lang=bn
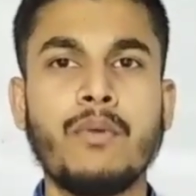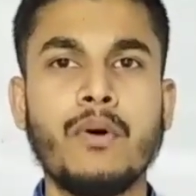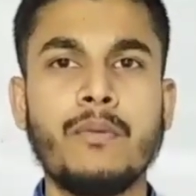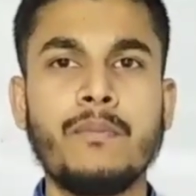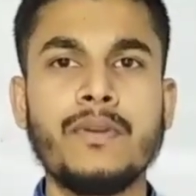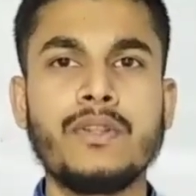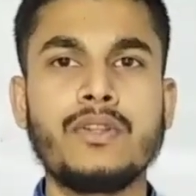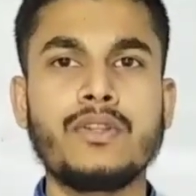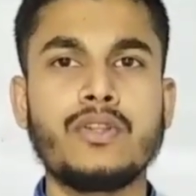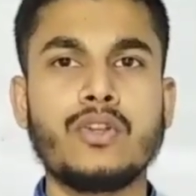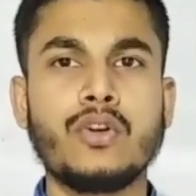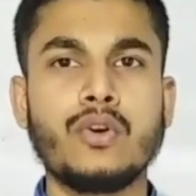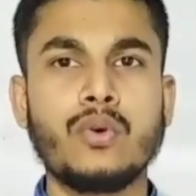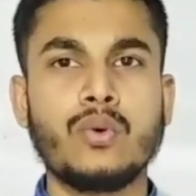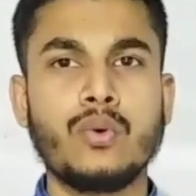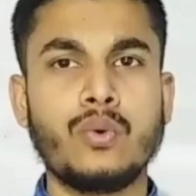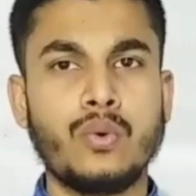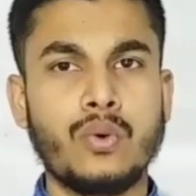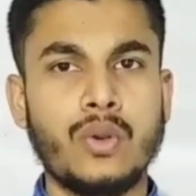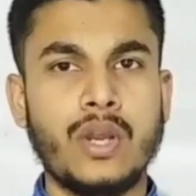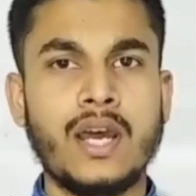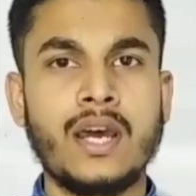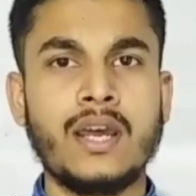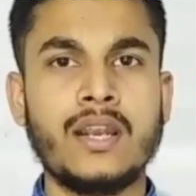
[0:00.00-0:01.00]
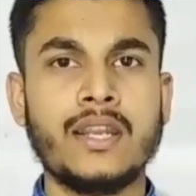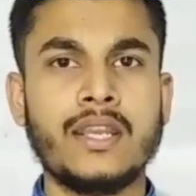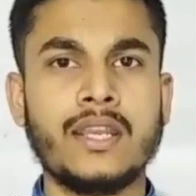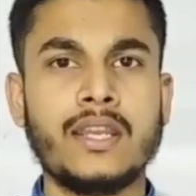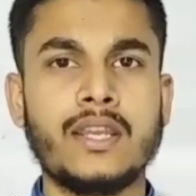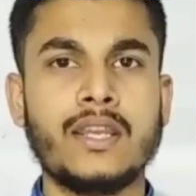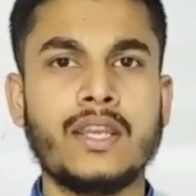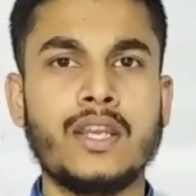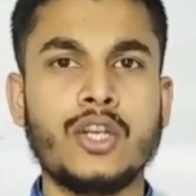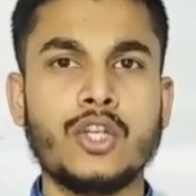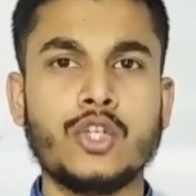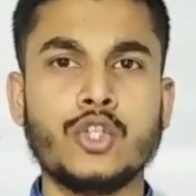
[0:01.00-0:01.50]
পবিত্র
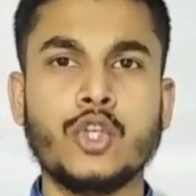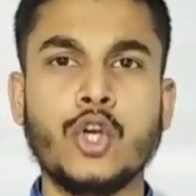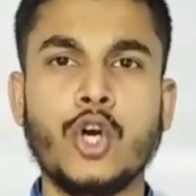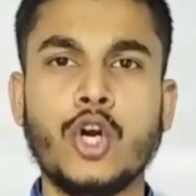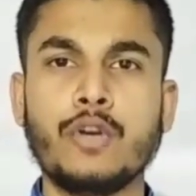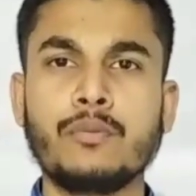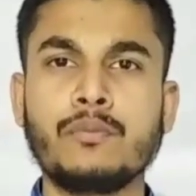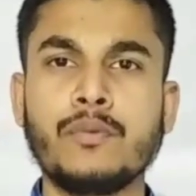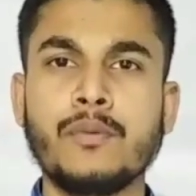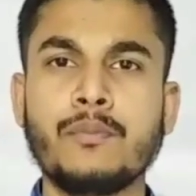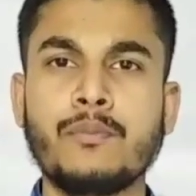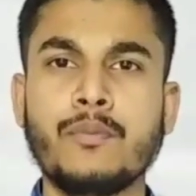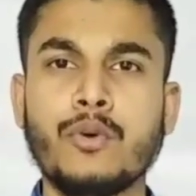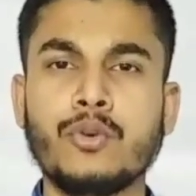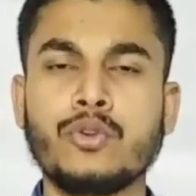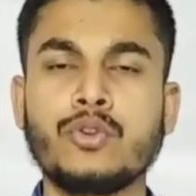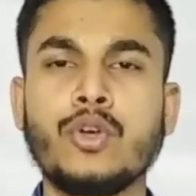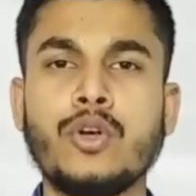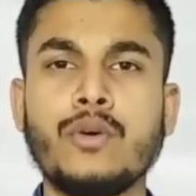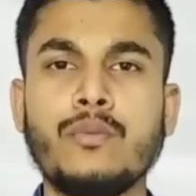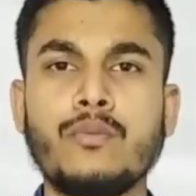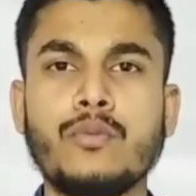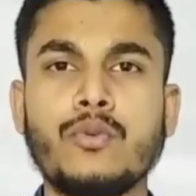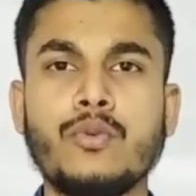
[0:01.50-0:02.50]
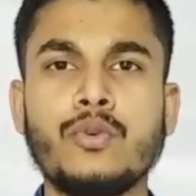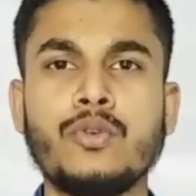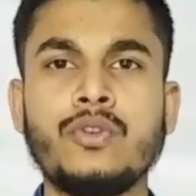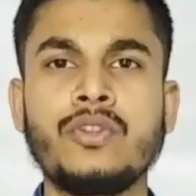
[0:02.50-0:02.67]
কোরআনে সর্বপ্রথম